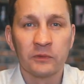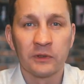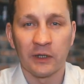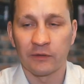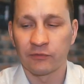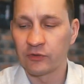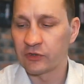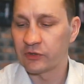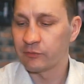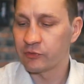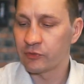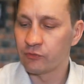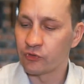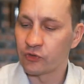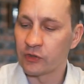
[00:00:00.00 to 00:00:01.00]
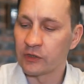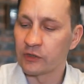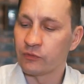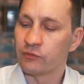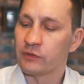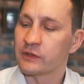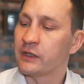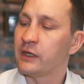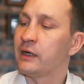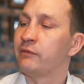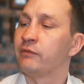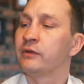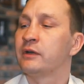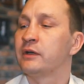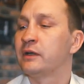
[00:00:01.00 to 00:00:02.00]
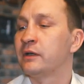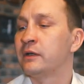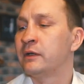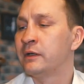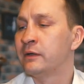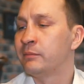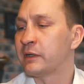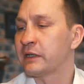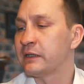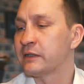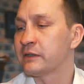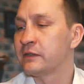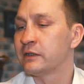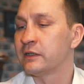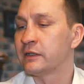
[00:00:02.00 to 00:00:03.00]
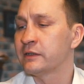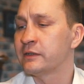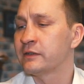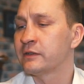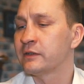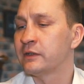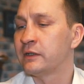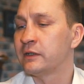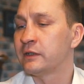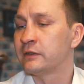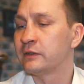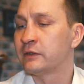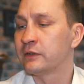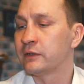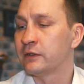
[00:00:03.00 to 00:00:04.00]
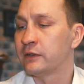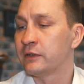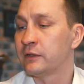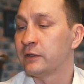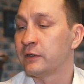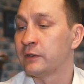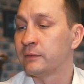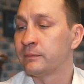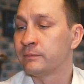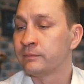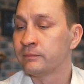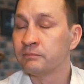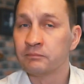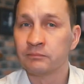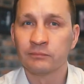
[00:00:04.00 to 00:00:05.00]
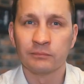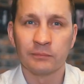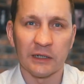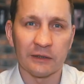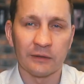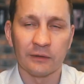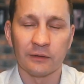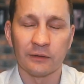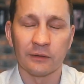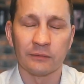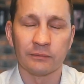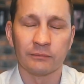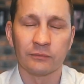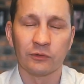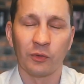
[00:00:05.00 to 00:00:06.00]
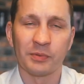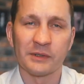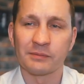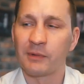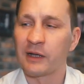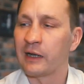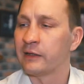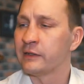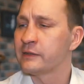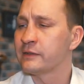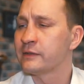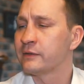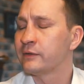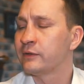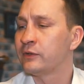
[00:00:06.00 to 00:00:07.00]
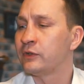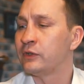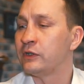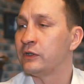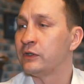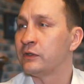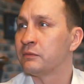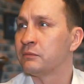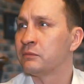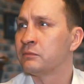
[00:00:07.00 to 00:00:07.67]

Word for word: как в нашем случае, это у нас кава Маркес де Ларес от э, э, Лопес Маранес. И